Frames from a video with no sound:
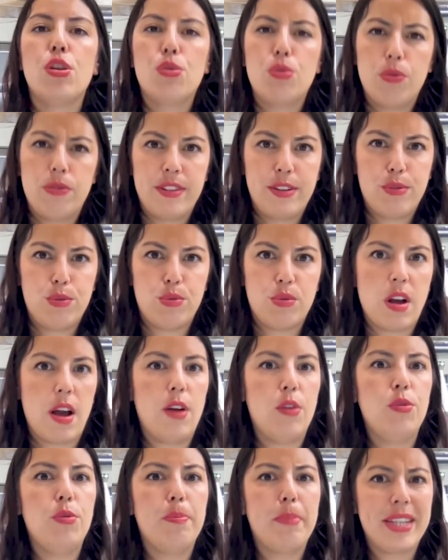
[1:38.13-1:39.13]
Souvenez-vous,
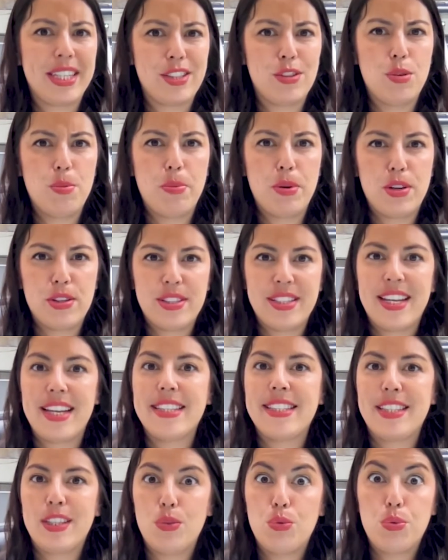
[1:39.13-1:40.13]
une prise de poste,
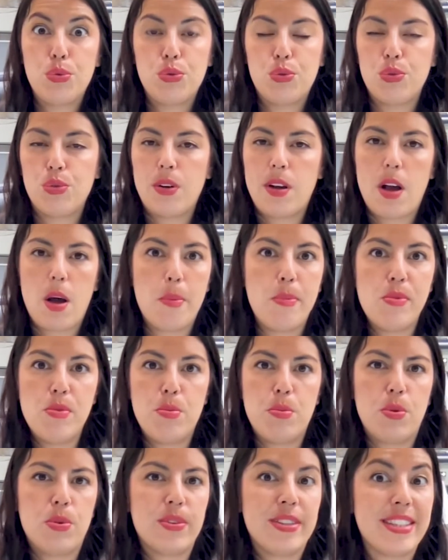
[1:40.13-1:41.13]
c'est toujours un
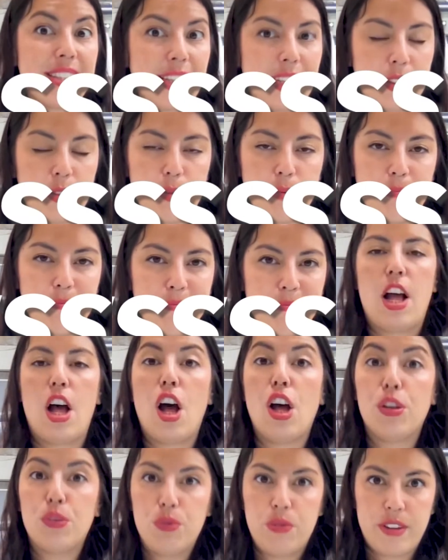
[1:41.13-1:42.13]
moment stressant.
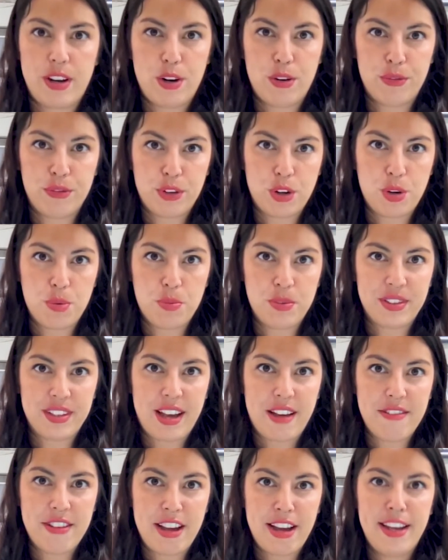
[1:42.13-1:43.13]
Un nouvel environnement de
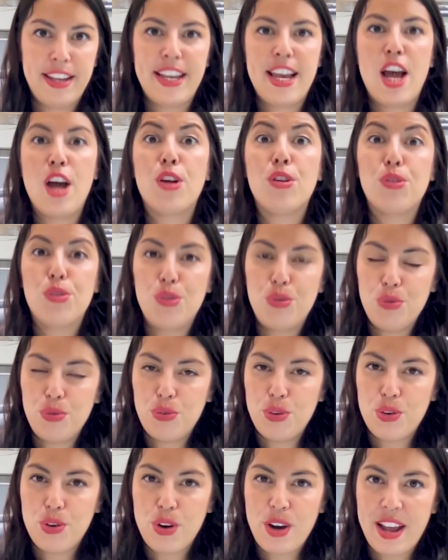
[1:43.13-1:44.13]
travail, de
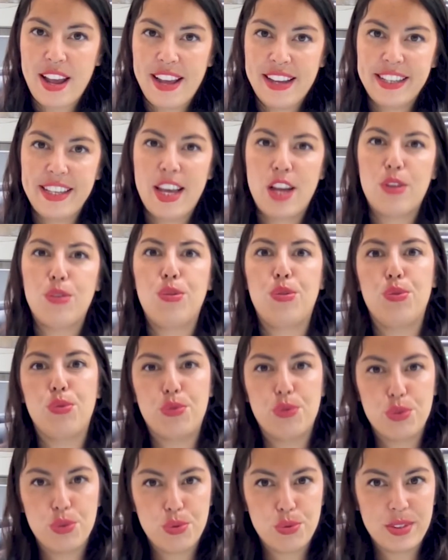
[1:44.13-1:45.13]
nouveaux collègues, de
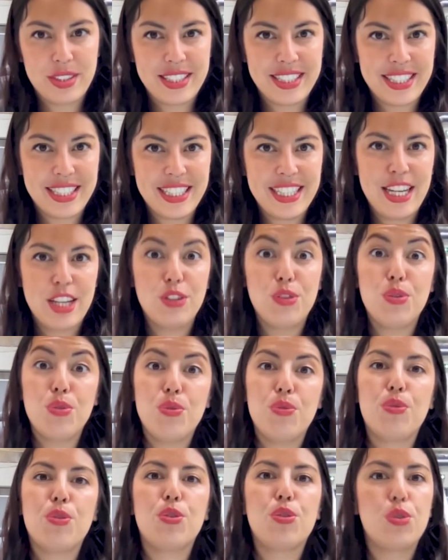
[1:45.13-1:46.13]
nouveaux outils, de
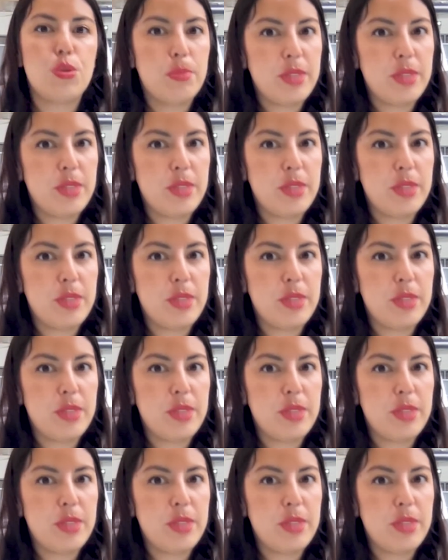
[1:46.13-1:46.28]
nouveaux